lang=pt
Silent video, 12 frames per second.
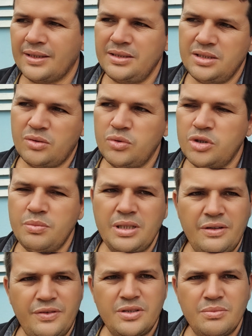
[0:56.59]
de
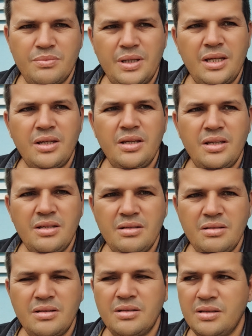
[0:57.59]
custo-benefício bem
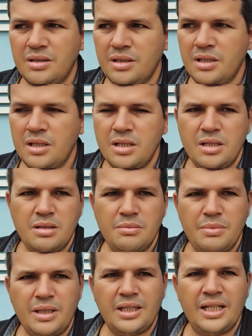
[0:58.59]

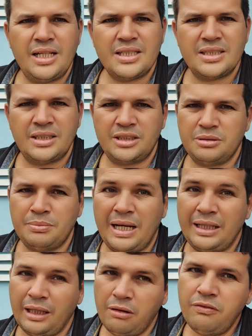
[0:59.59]
interessante,
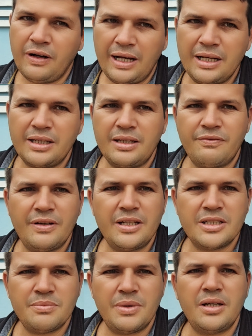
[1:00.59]
mas não vale,
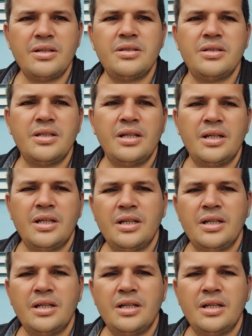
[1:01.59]
infelizmente,